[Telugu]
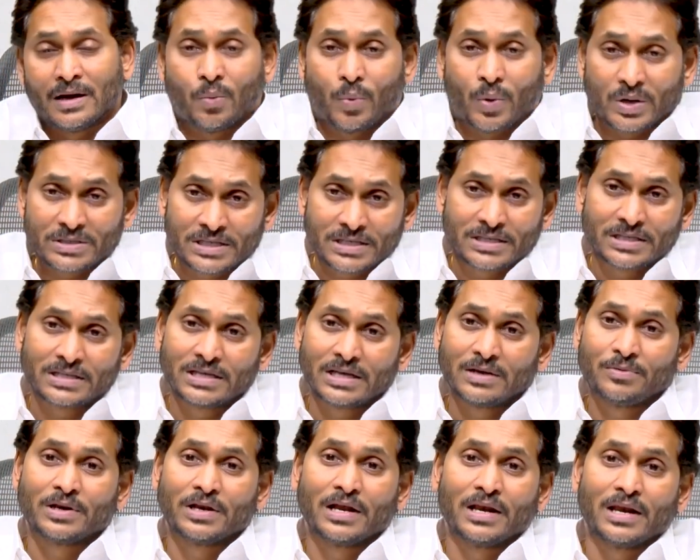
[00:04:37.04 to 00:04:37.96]
వసతి
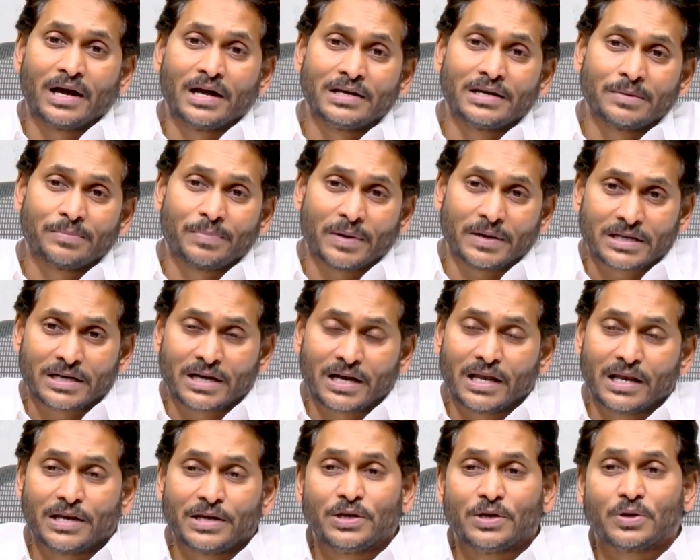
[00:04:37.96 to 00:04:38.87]
దీవెన లాంటి
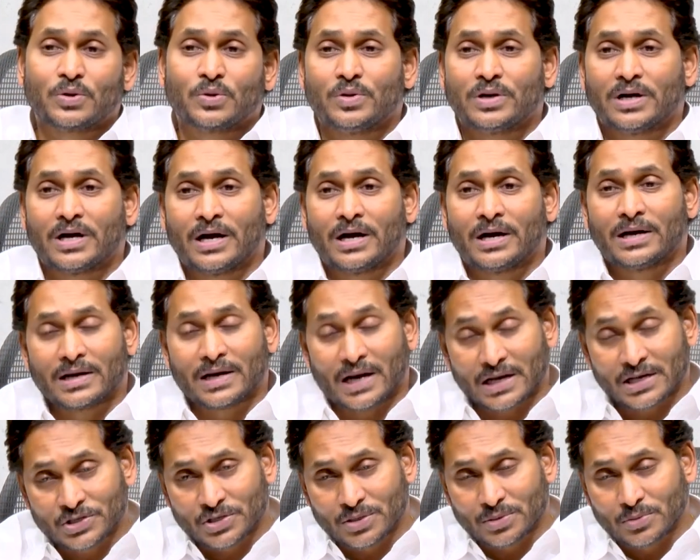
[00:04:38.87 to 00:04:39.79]
పథకాలన్నీ కూడా
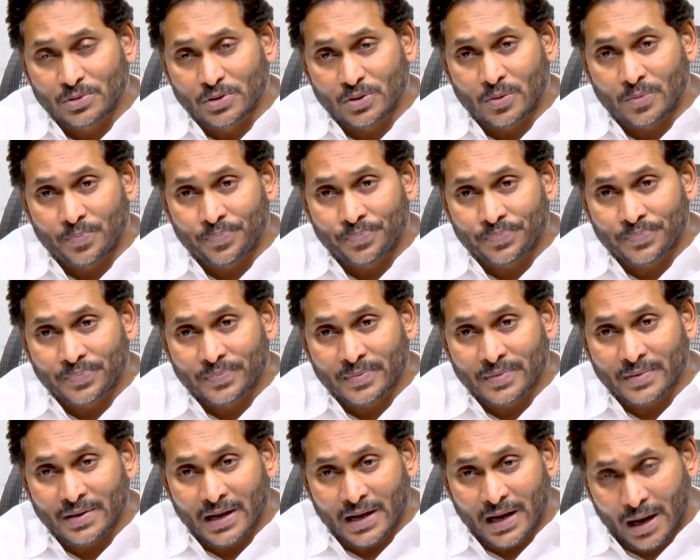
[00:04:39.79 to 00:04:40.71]
రాష్ట్రంలో
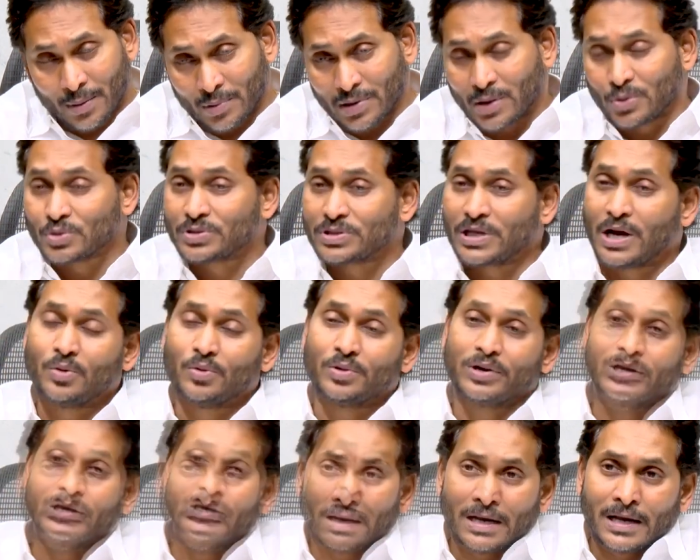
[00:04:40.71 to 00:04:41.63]
అమలవుతా
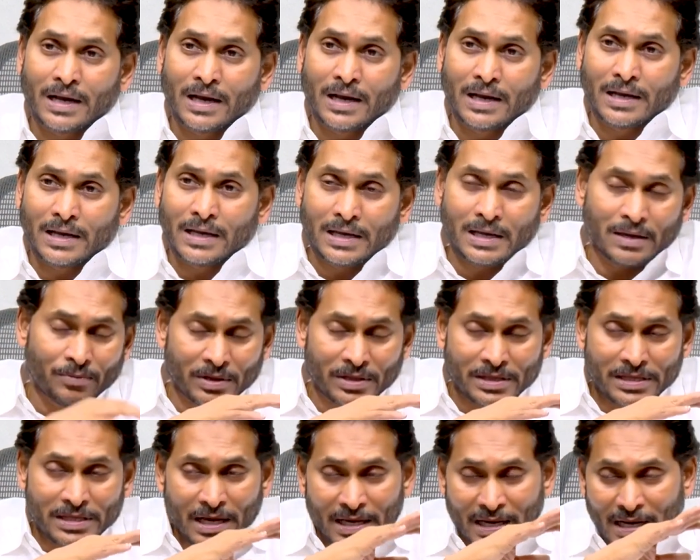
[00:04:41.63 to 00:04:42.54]
ఉన్నాయి ఈ
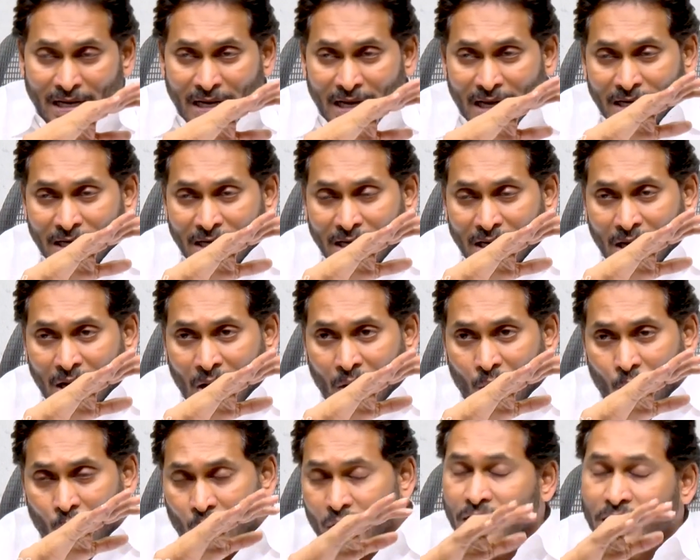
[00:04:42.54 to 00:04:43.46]
విద్యారంగాన్ని
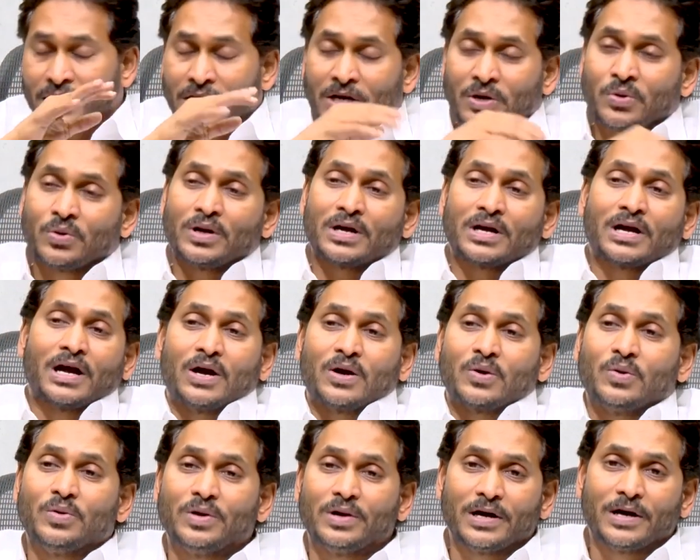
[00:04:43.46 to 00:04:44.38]
ఒకటే కూడా
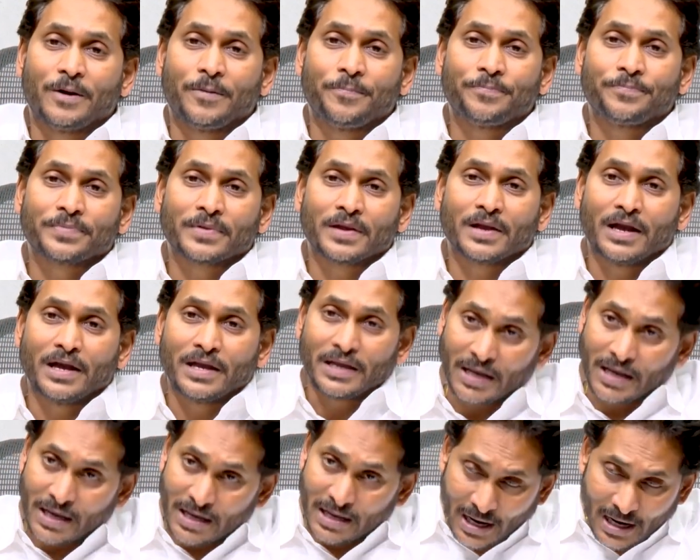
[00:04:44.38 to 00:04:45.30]
కాకుండా
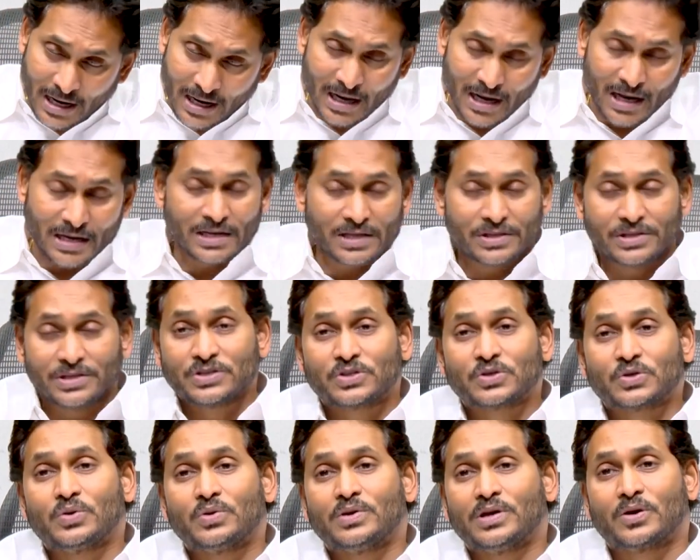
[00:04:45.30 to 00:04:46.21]
ఏ రంగాన్ని
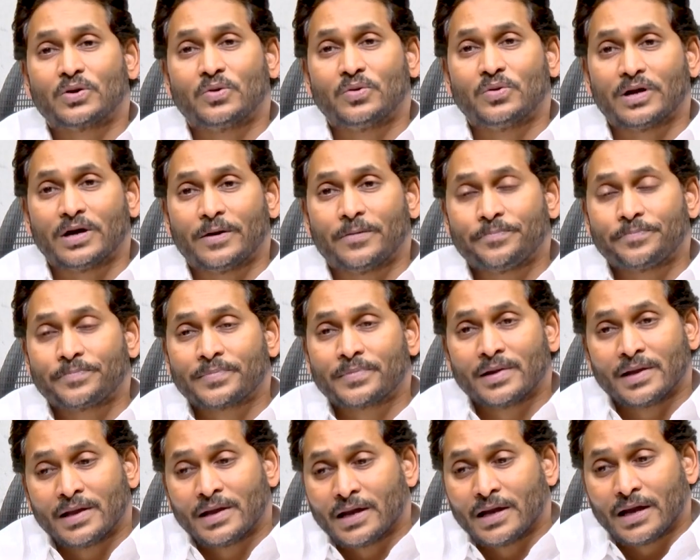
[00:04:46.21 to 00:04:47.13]
తీసుకున్నా కూడా
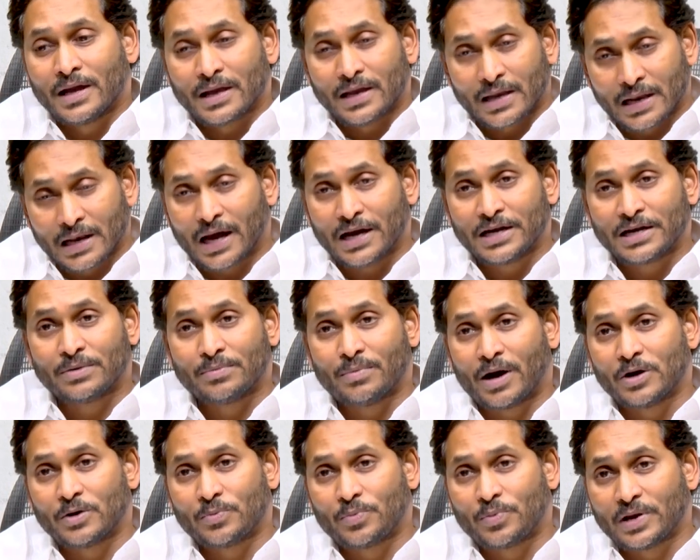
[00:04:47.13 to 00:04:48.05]
ఇలాంటి
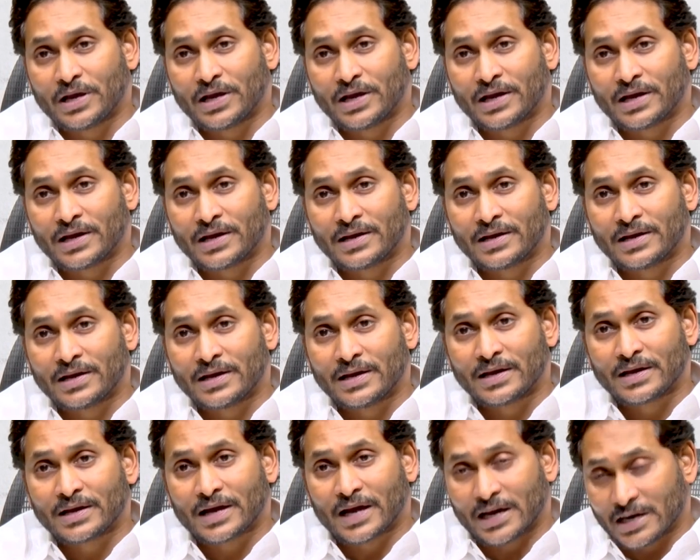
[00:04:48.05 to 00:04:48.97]
మార్పులే
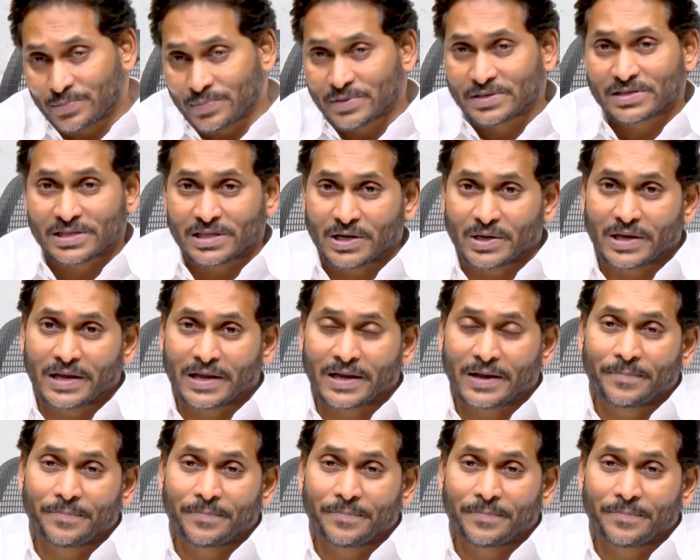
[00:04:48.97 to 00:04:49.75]
కనిపిస్తాయి